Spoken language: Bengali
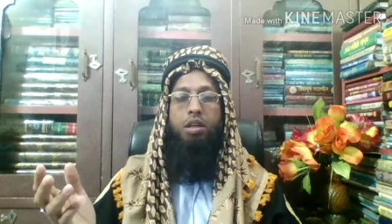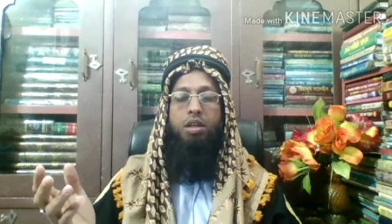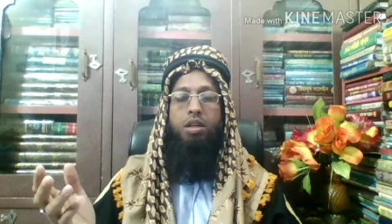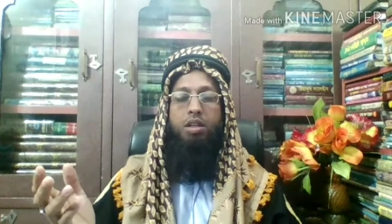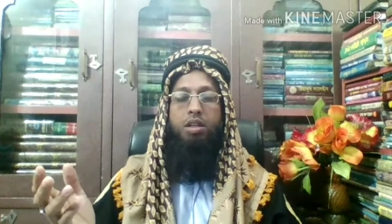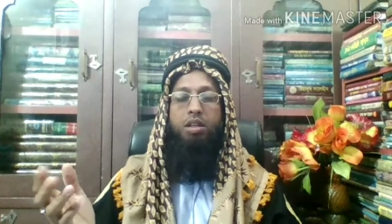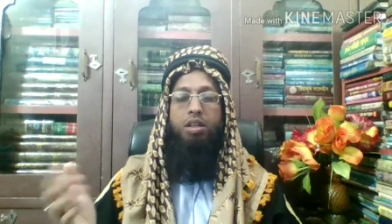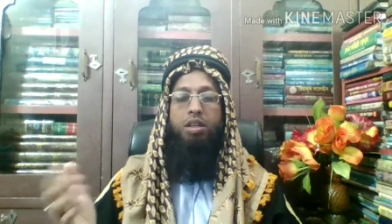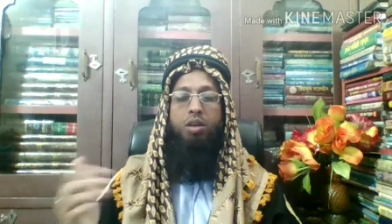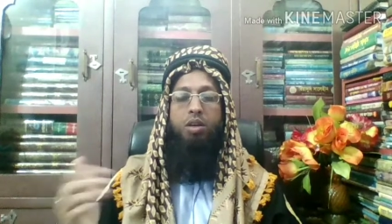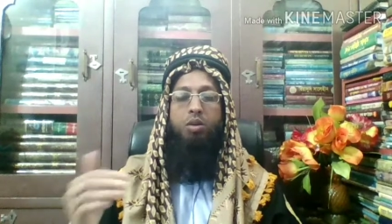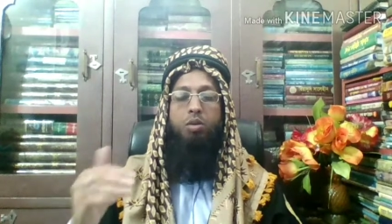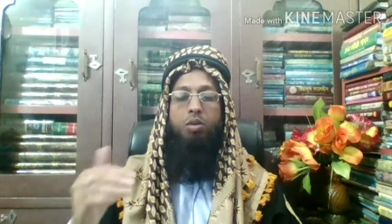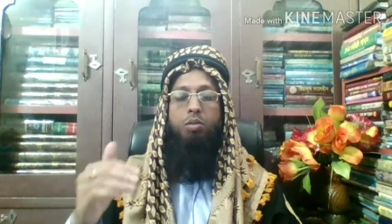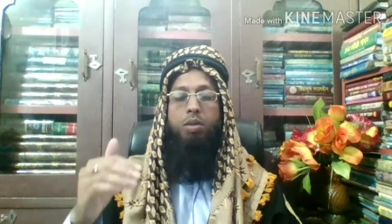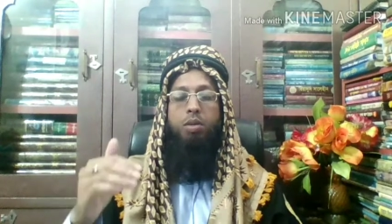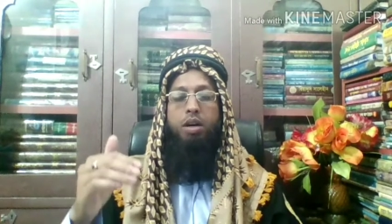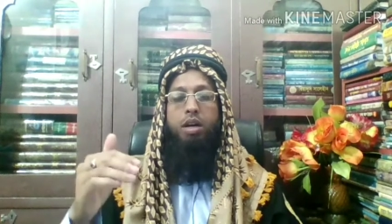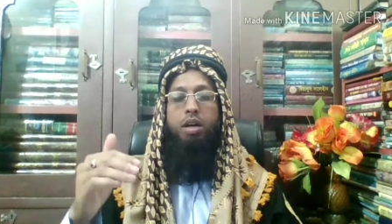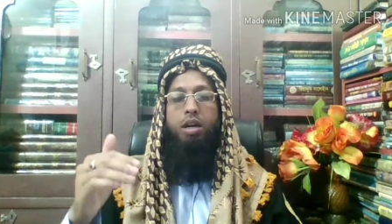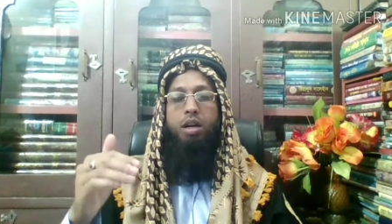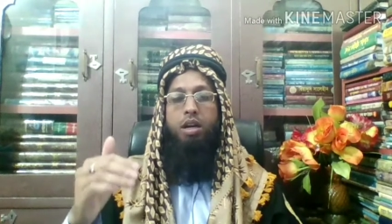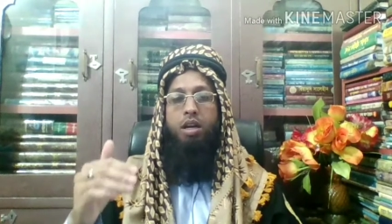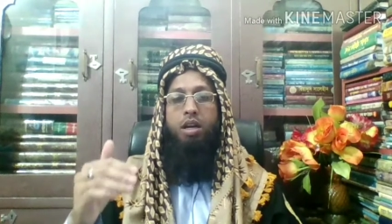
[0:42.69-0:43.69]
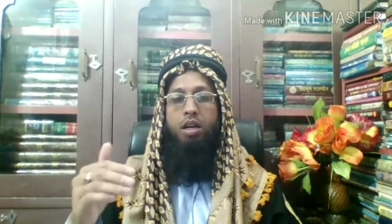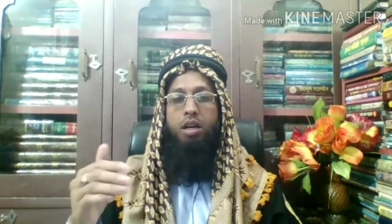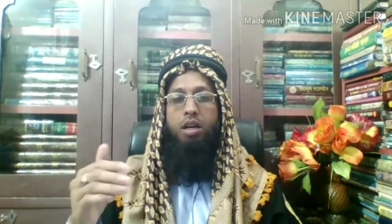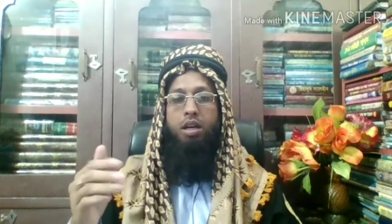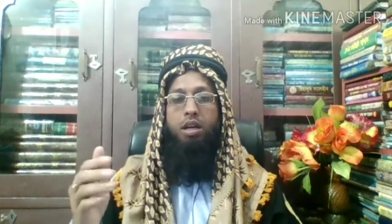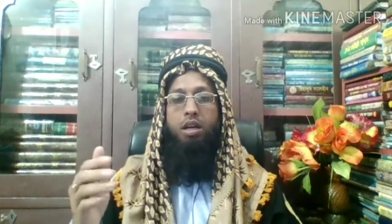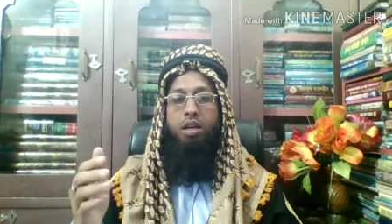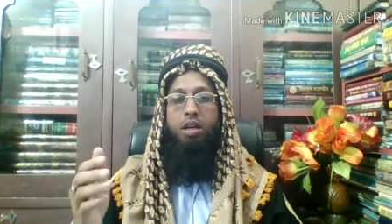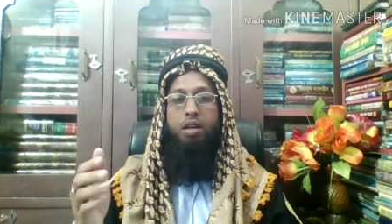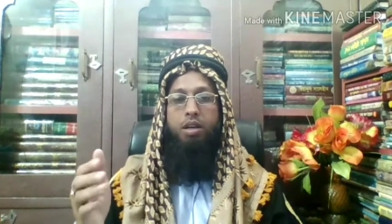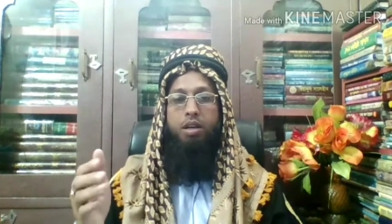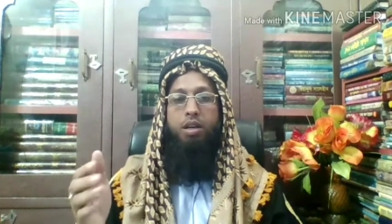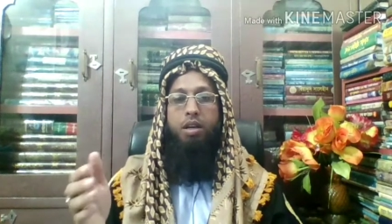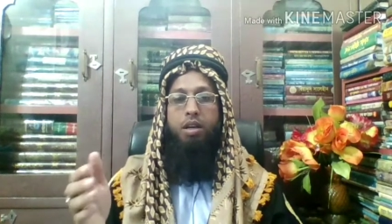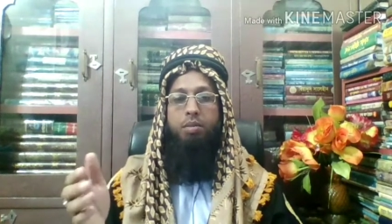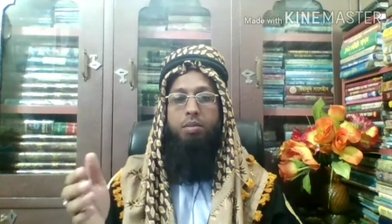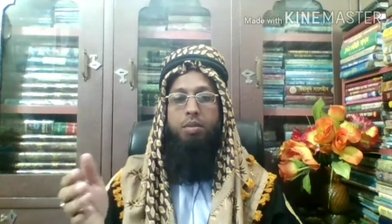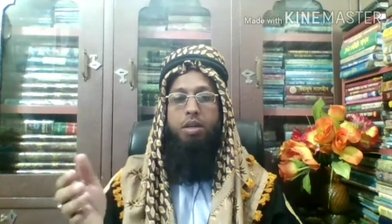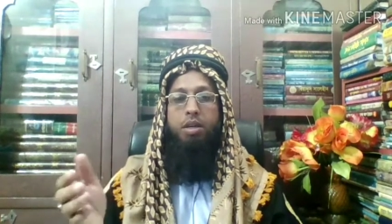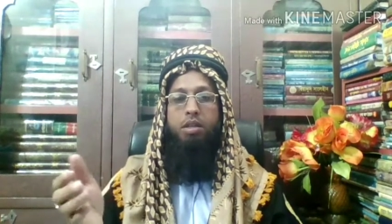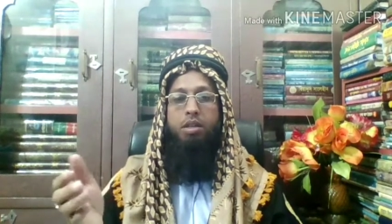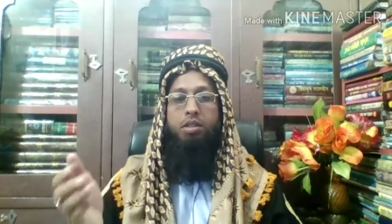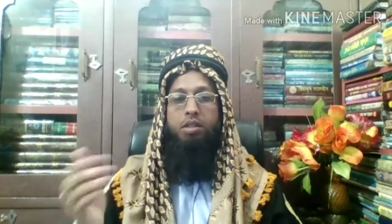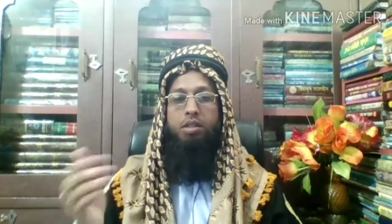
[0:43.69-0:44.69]
কেউ বা
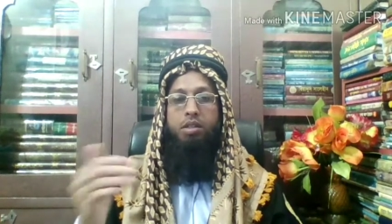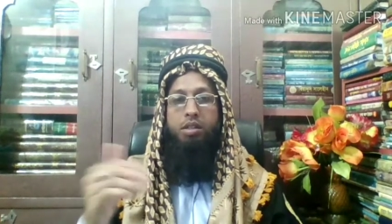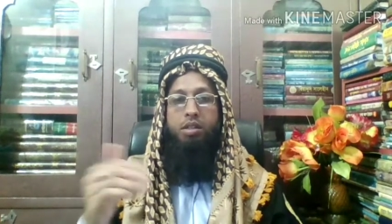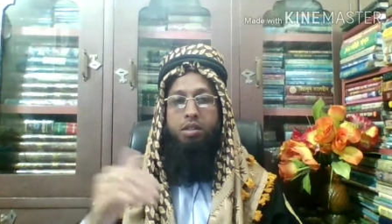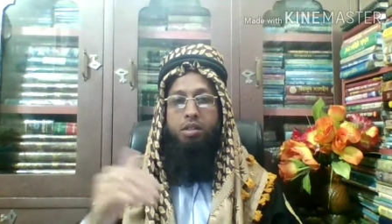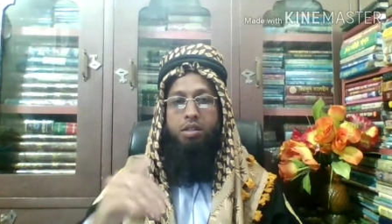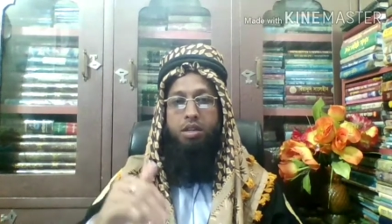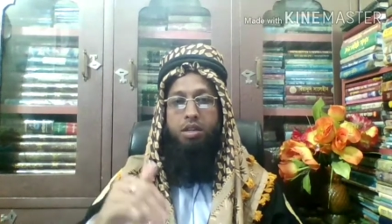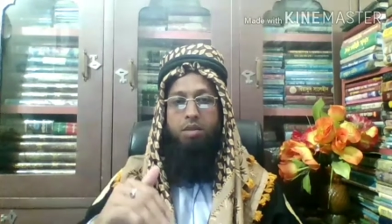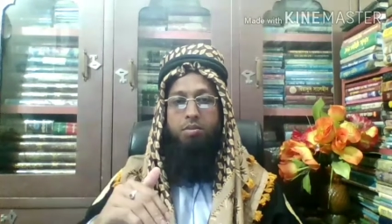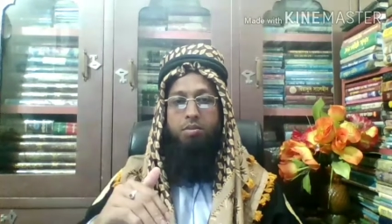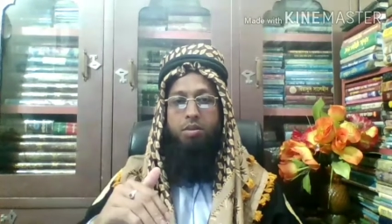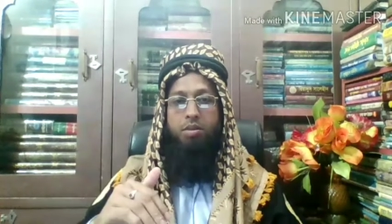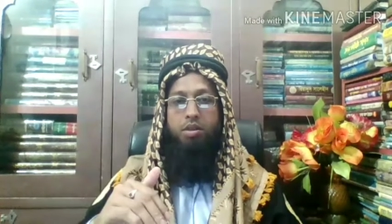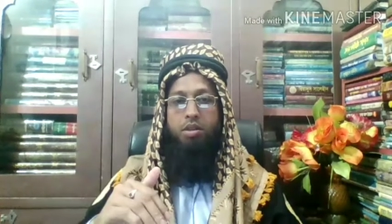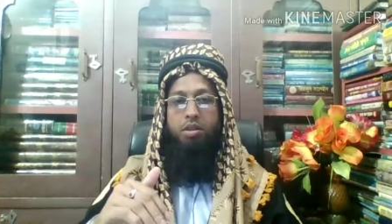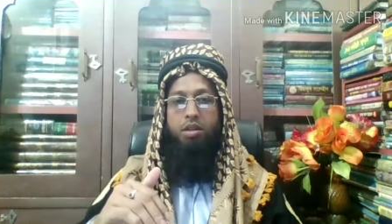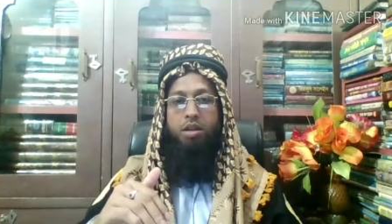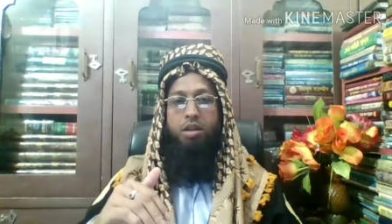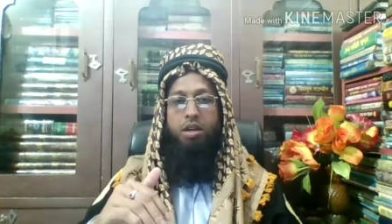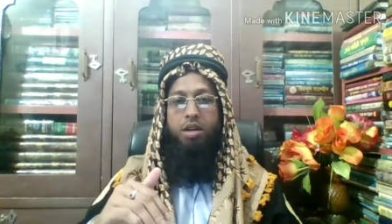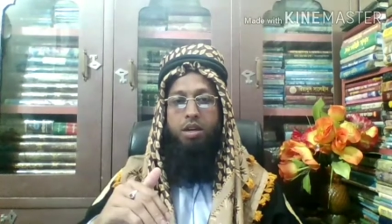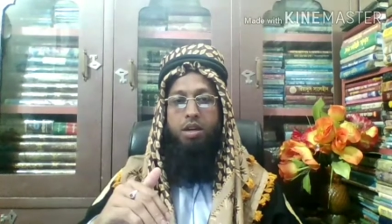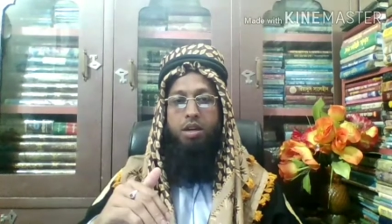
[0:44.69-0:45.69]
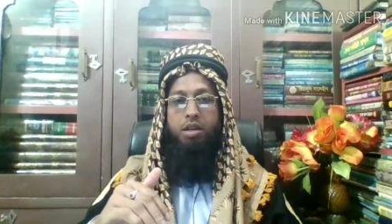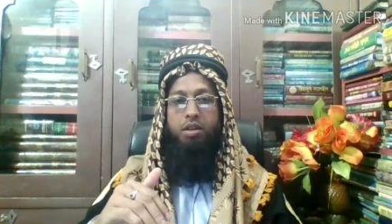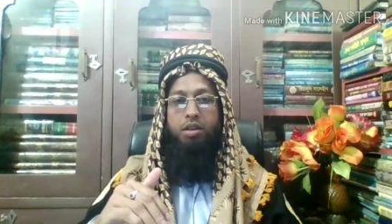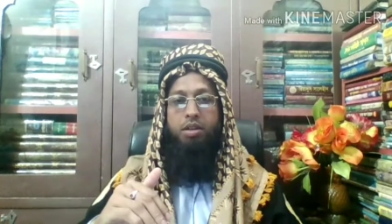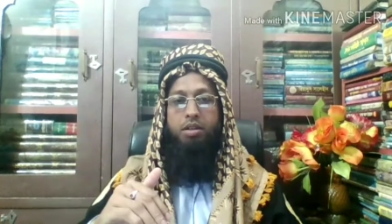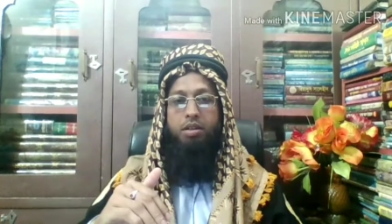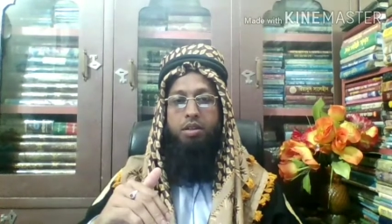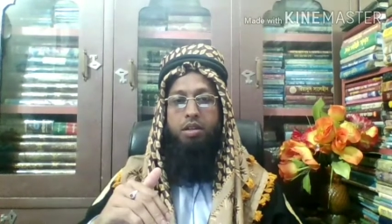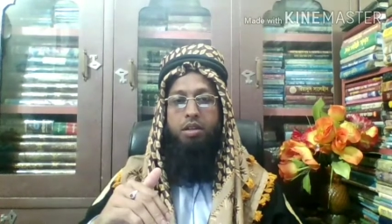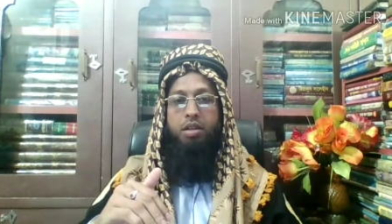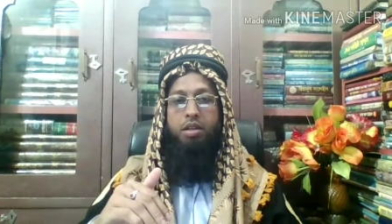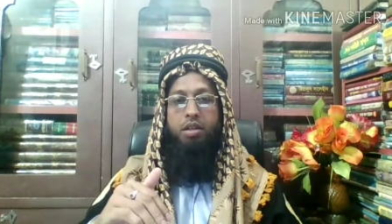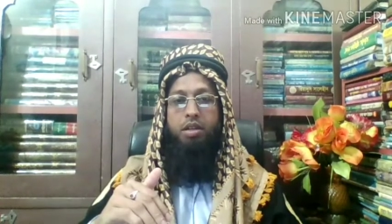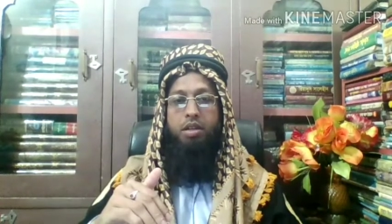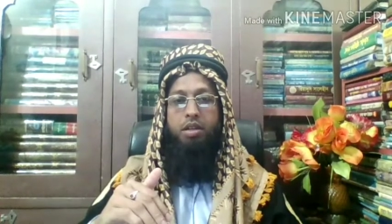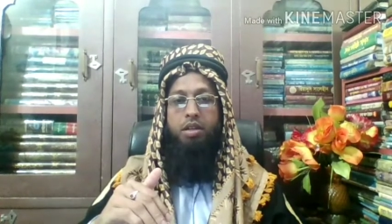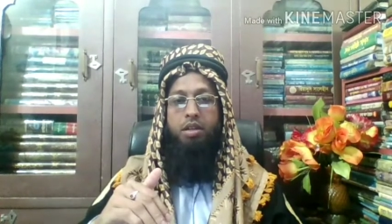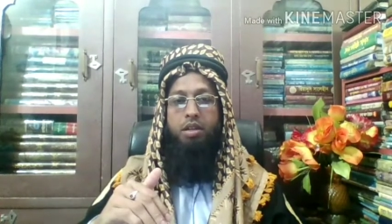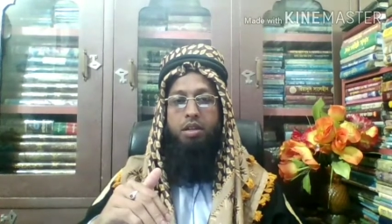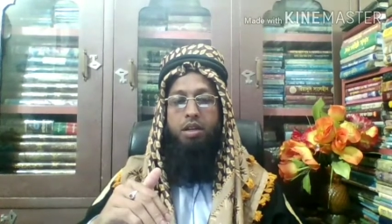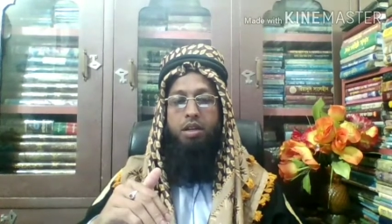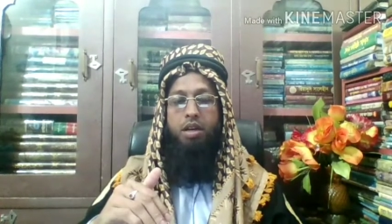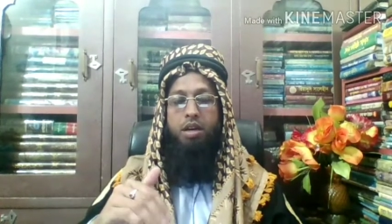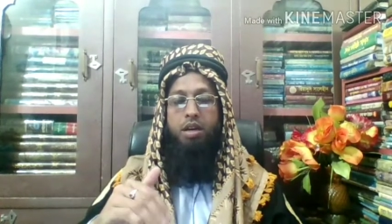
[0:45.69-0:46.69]
নামাজে একামতের আগে দাঁড়ায়
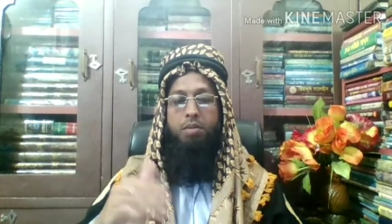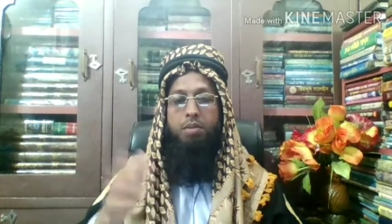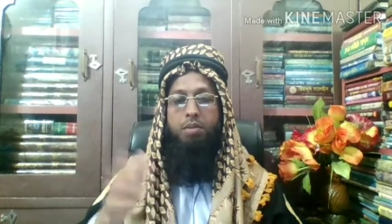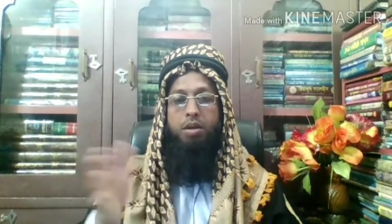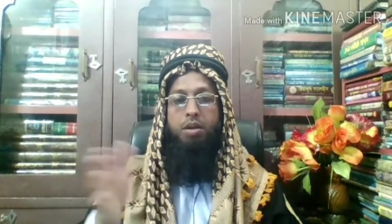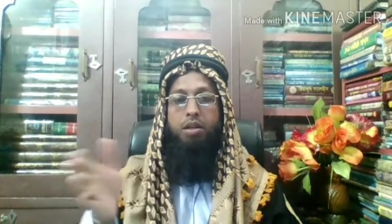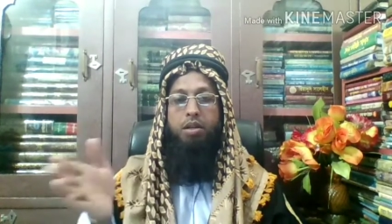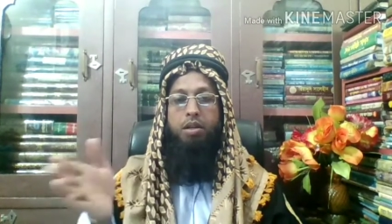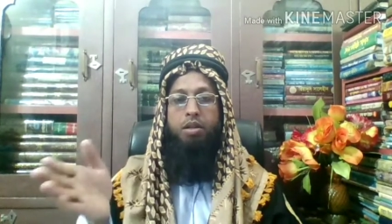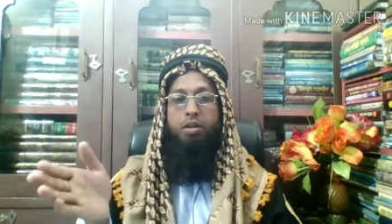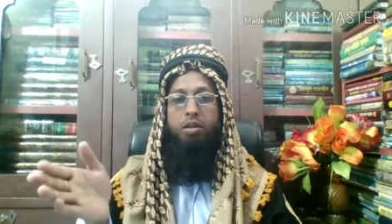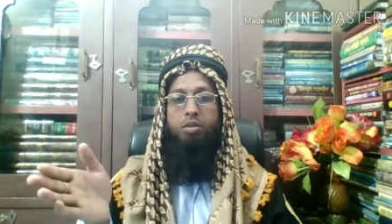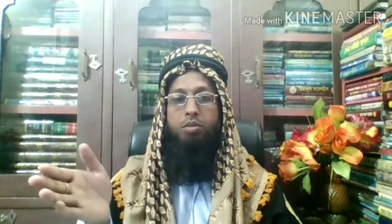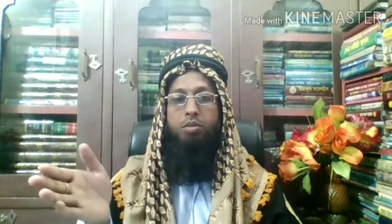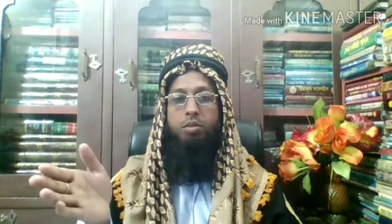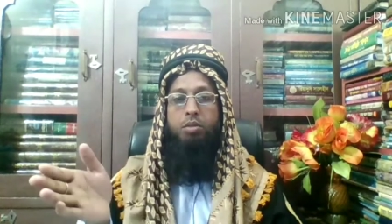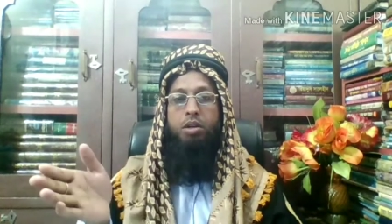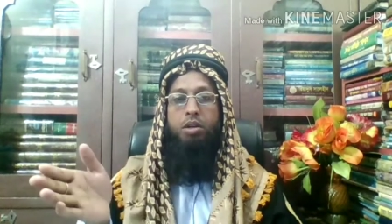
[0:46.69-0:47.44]
আবার কেউ বা